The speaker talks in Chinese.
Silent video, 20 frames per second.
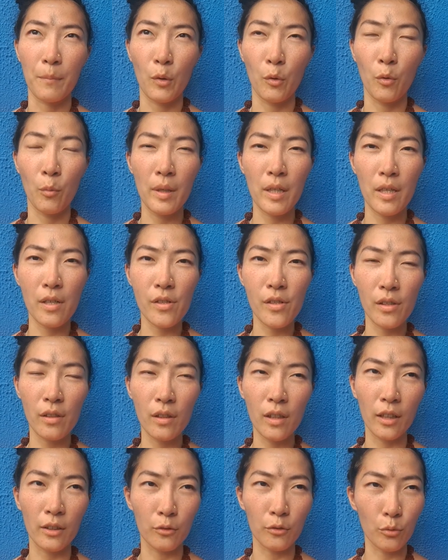我们人
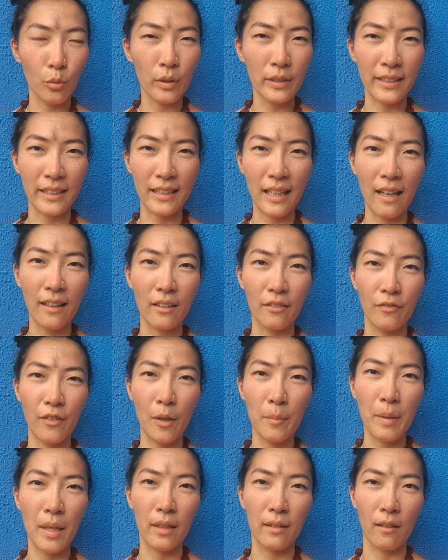生很多其他的
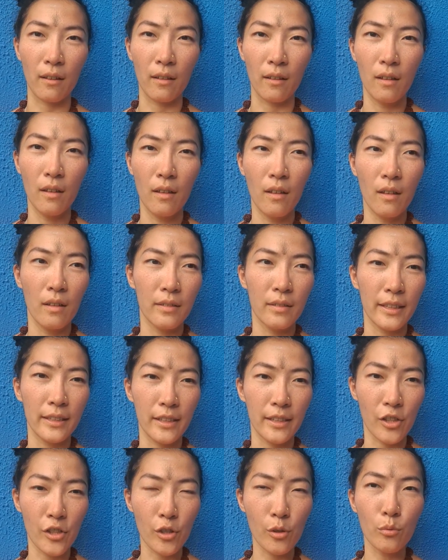方面的这
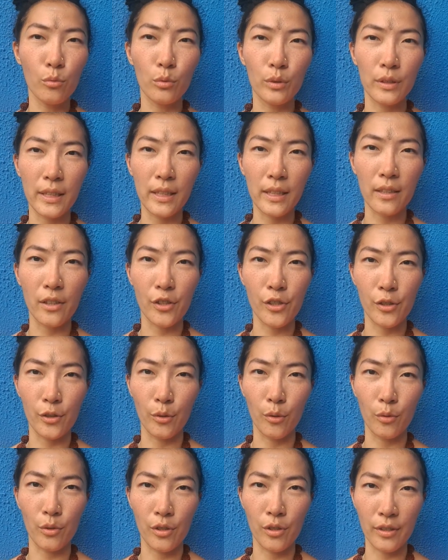些生物记忆是
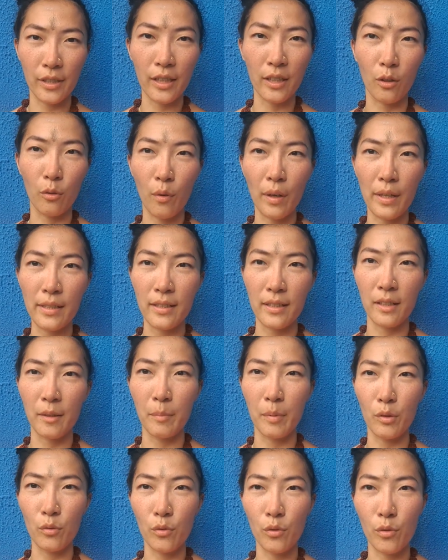有直接的关系的。
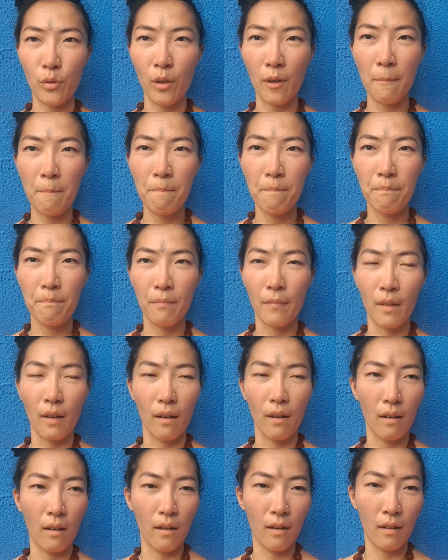比如说，
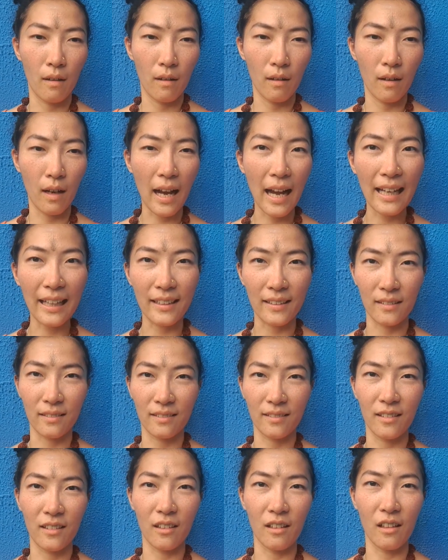啊爱
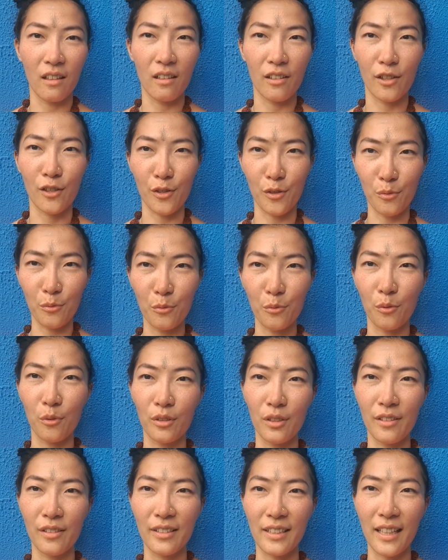和食物
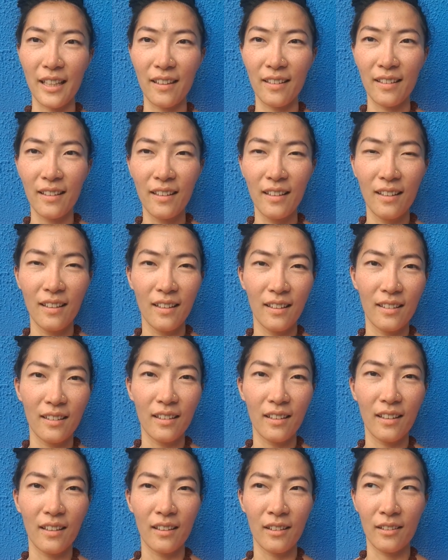之间，
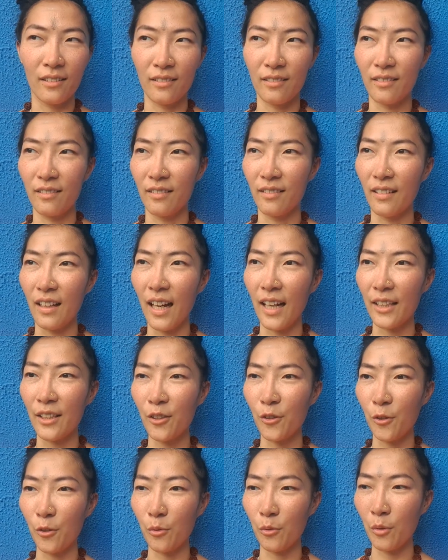啊还
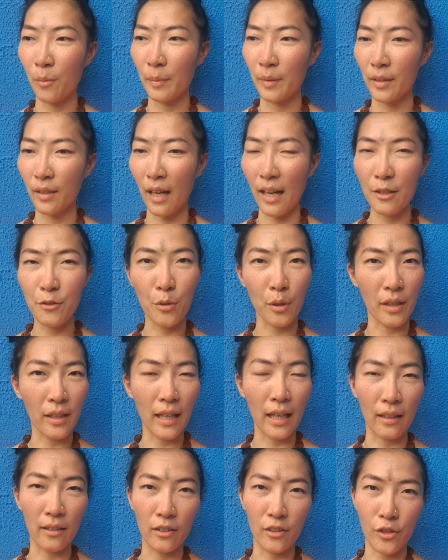有我们的安全
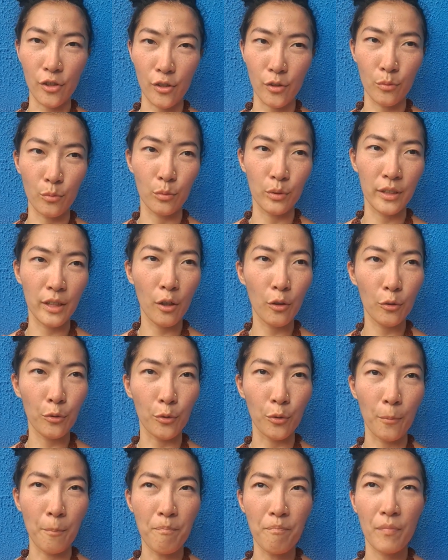感和食物、焦
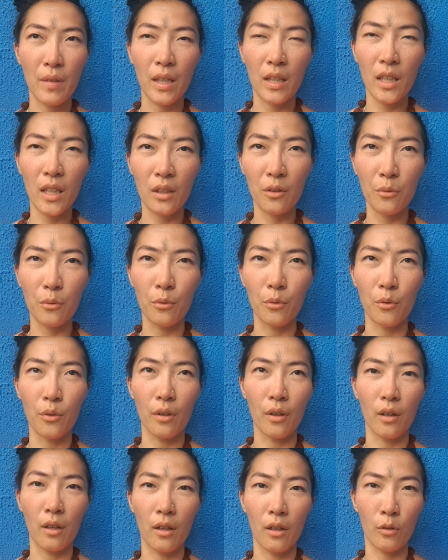虑、抑郁
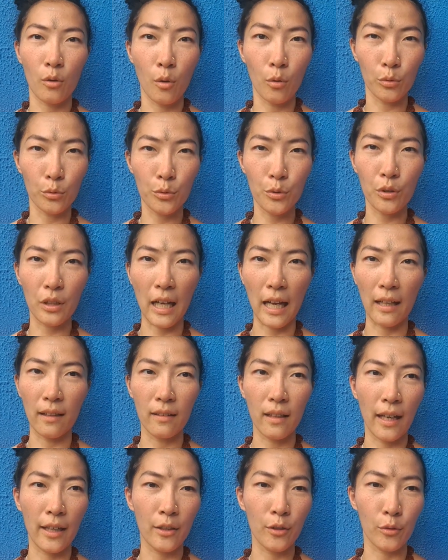啊恐惧感，
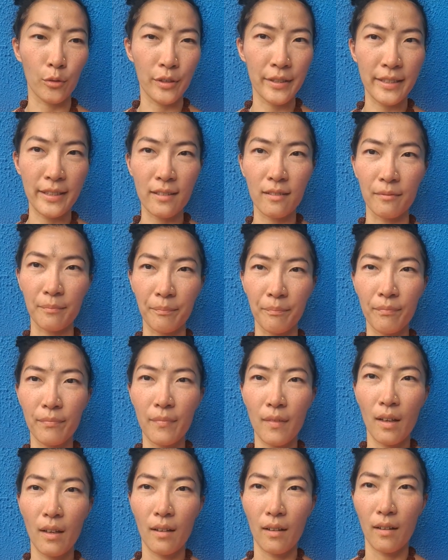还有性
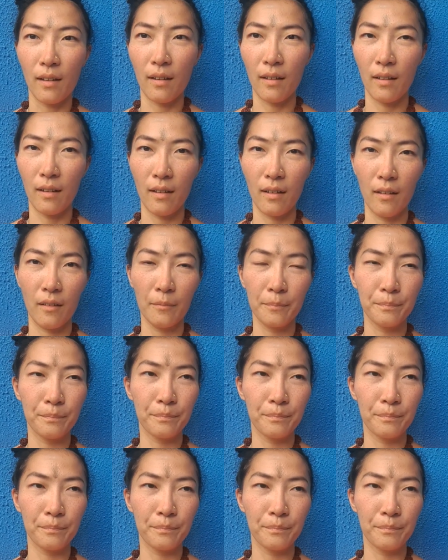啊